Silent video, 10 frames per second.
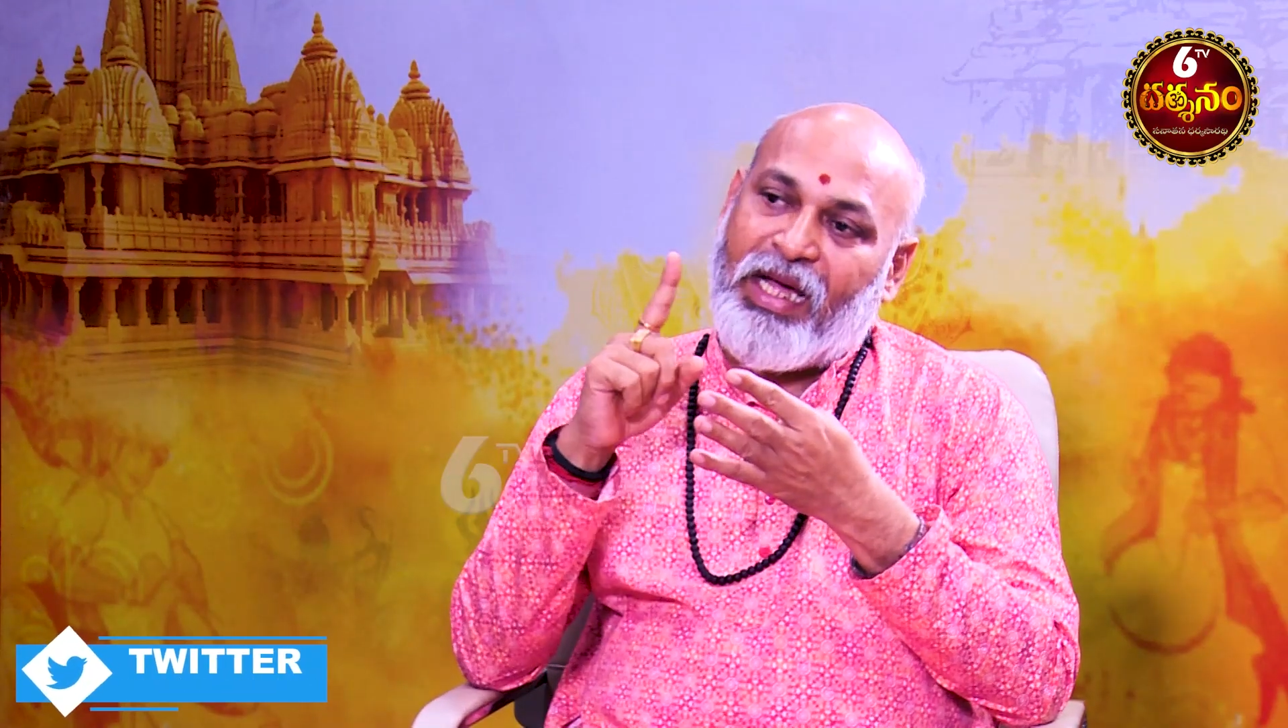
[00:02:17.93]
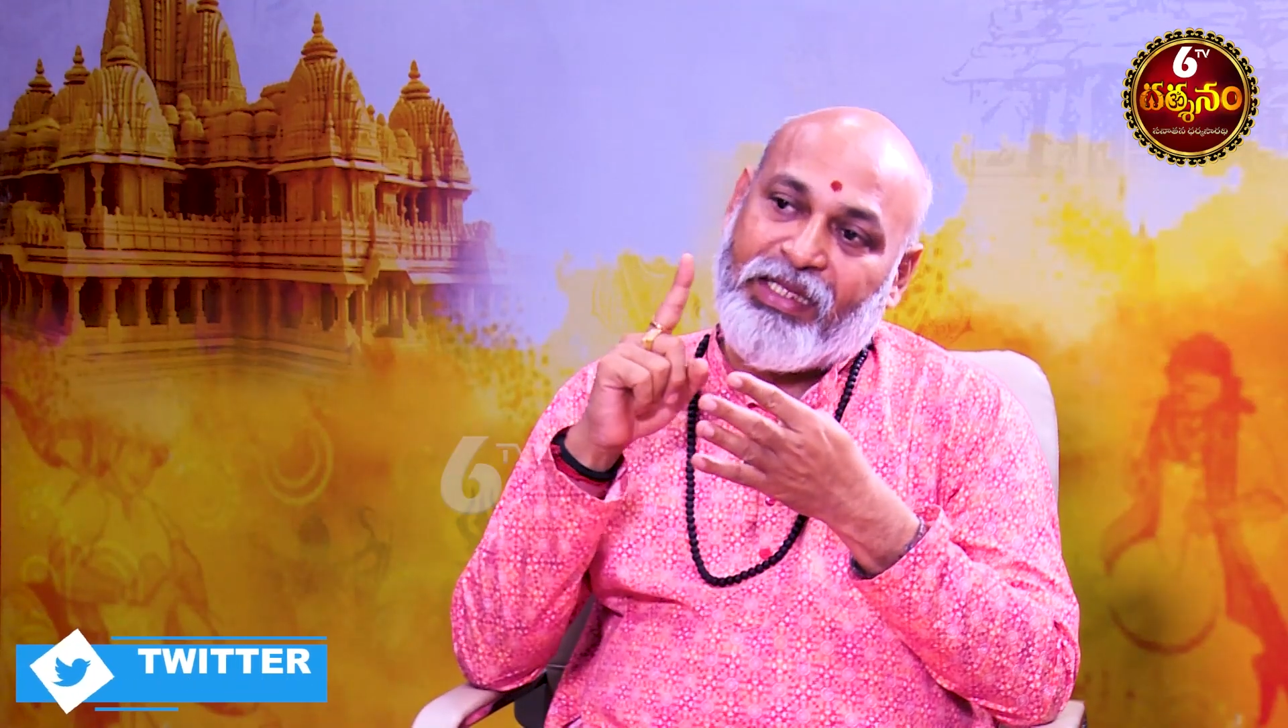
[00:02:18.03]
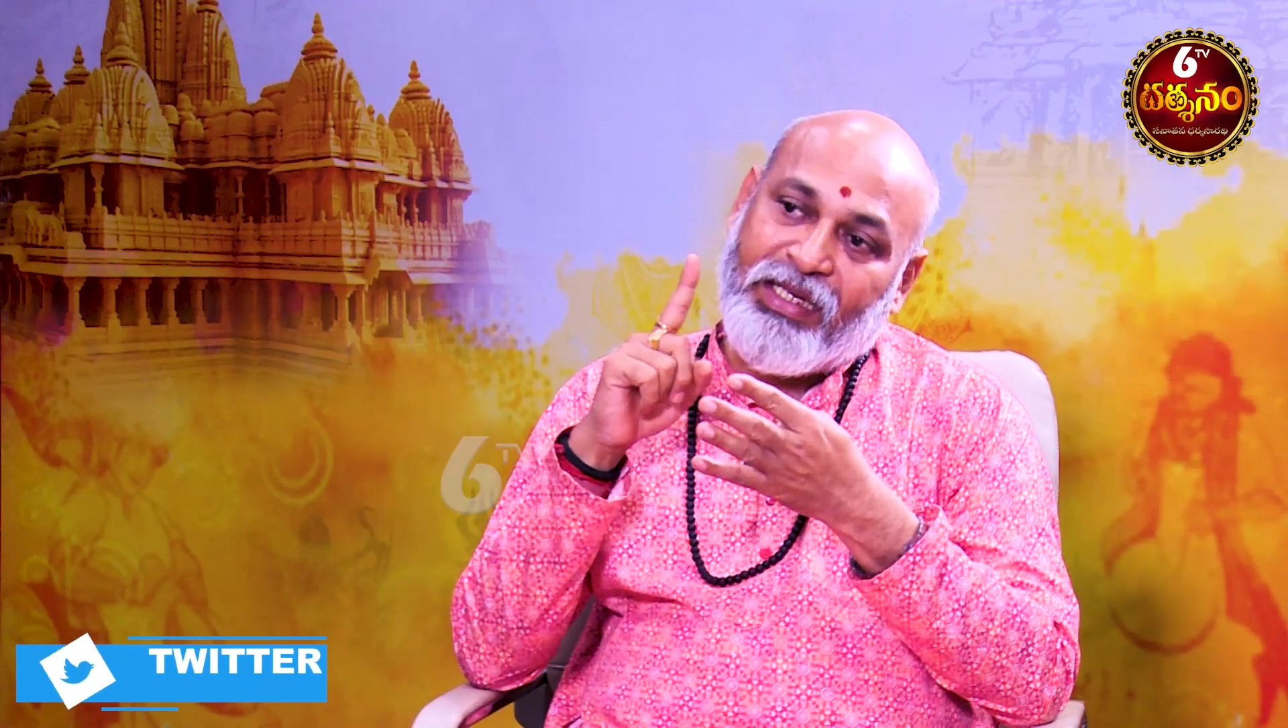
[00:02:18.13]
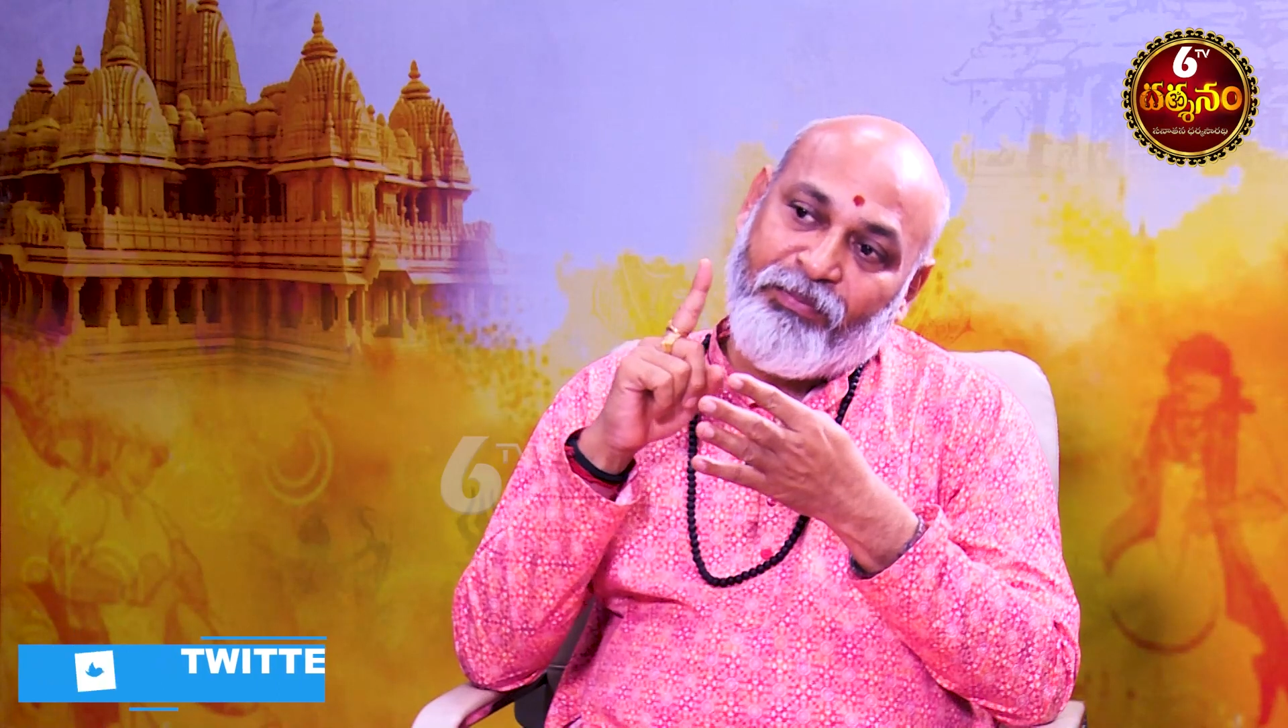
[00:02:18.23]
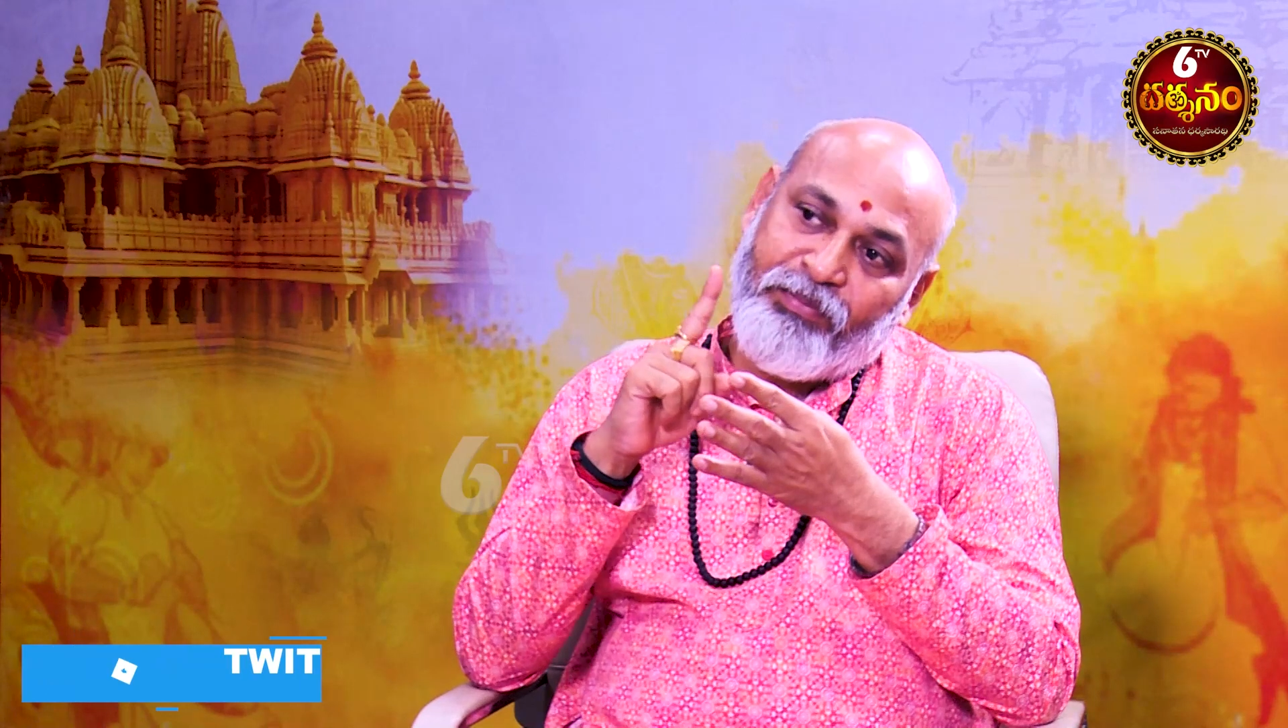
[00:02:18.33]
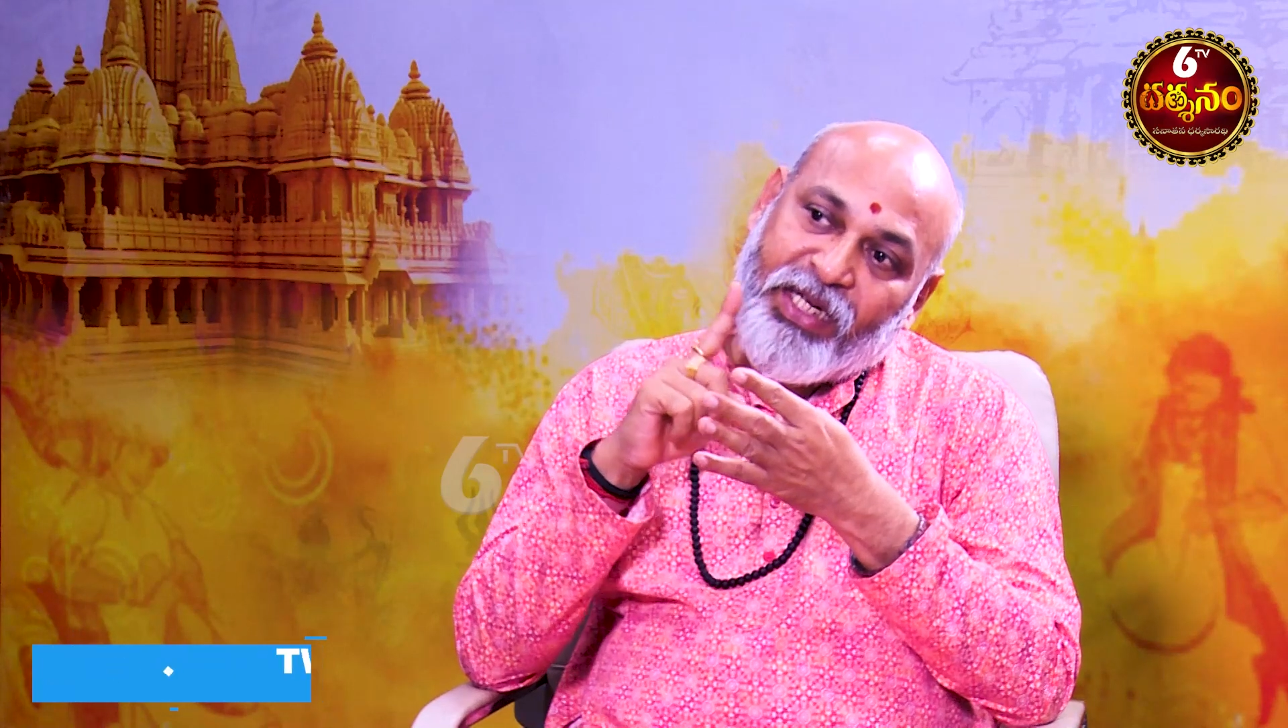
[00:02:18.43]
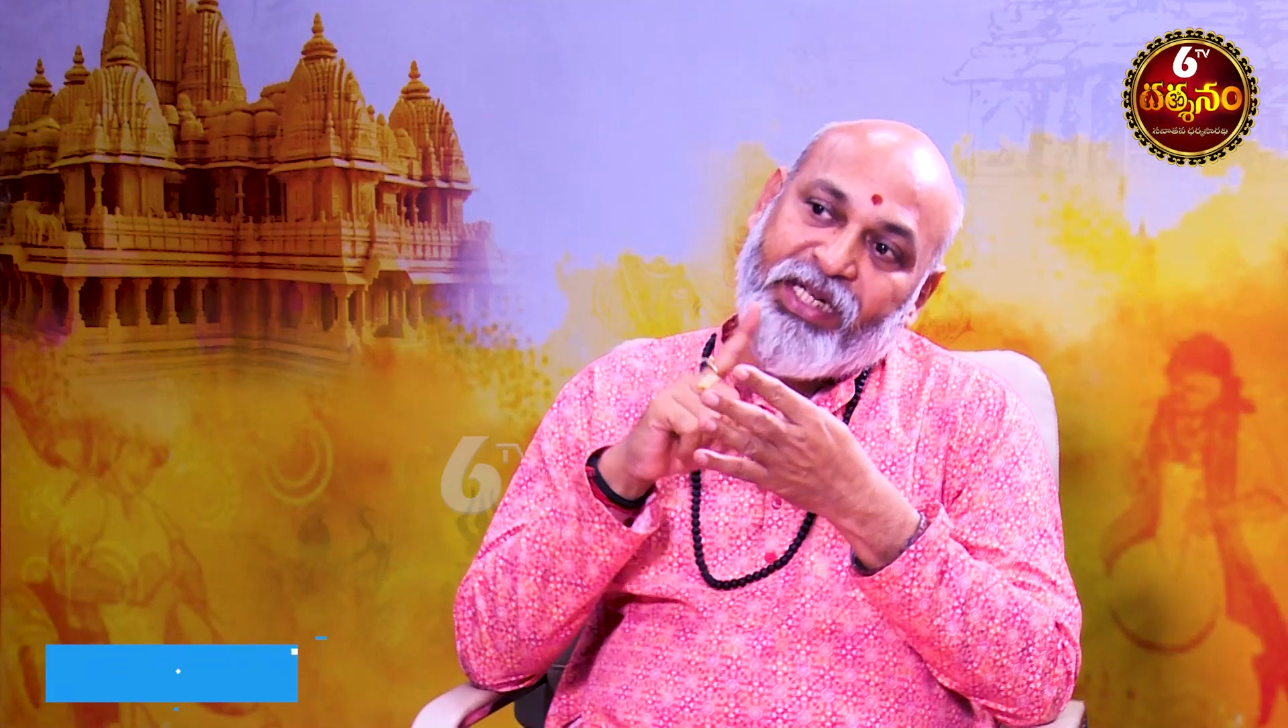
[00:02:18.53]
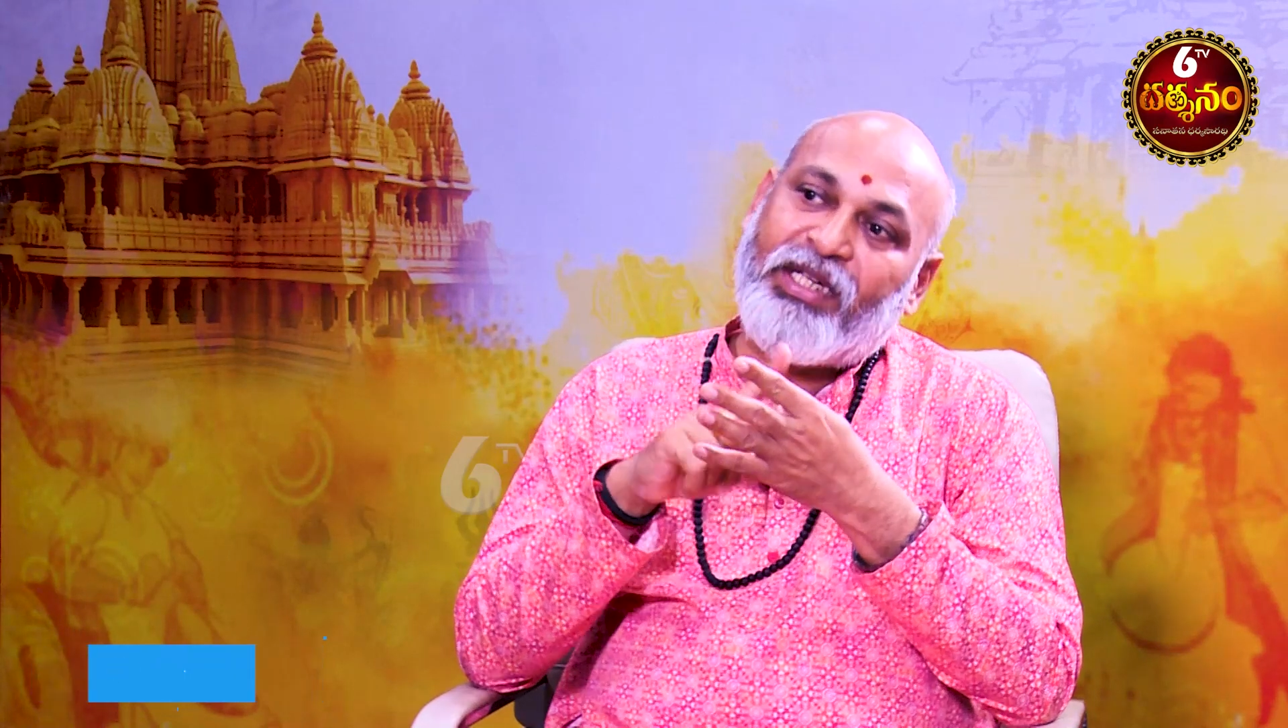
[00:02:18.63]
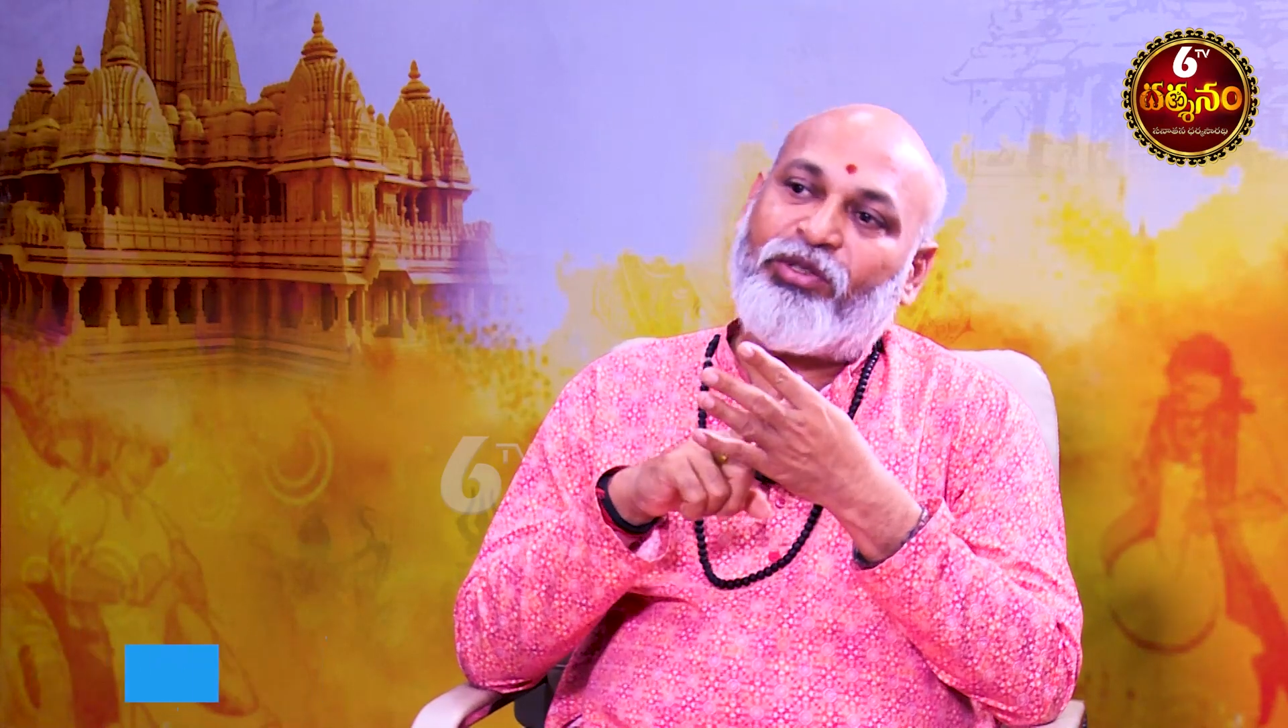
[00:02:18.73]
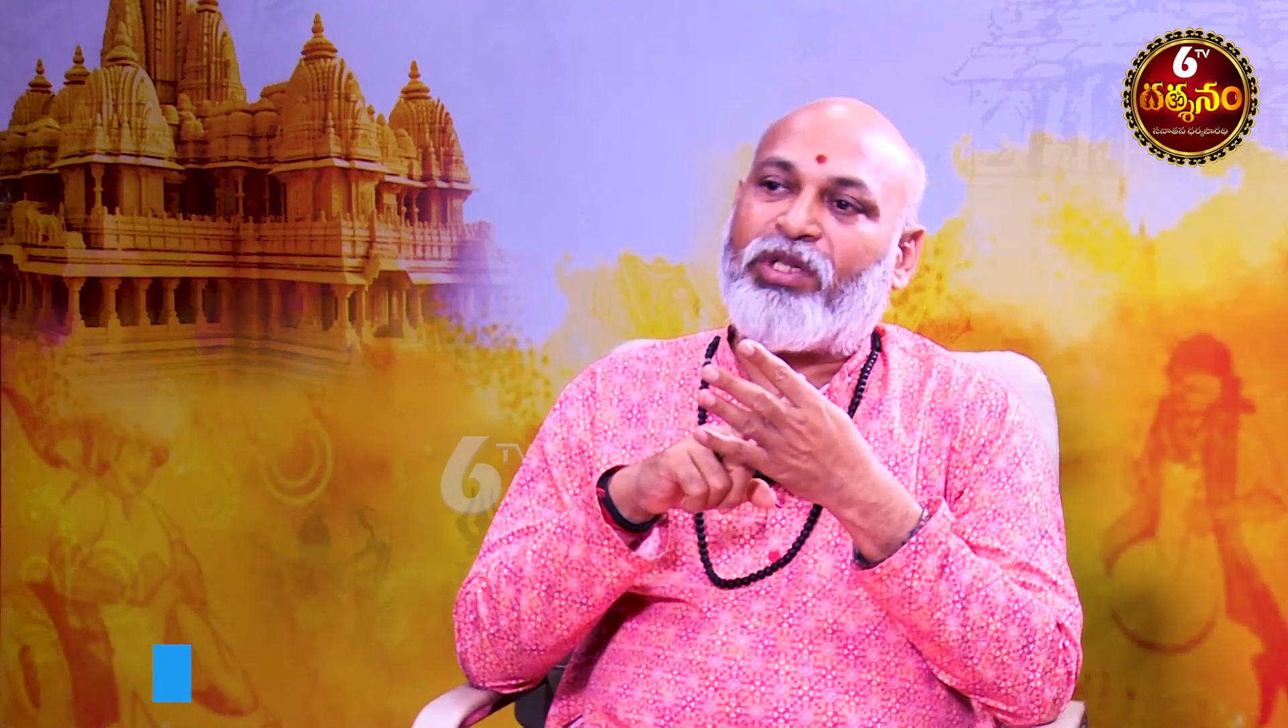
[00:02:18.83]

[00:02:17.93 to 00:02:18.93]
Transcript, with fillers: అది కంప్లీట్గా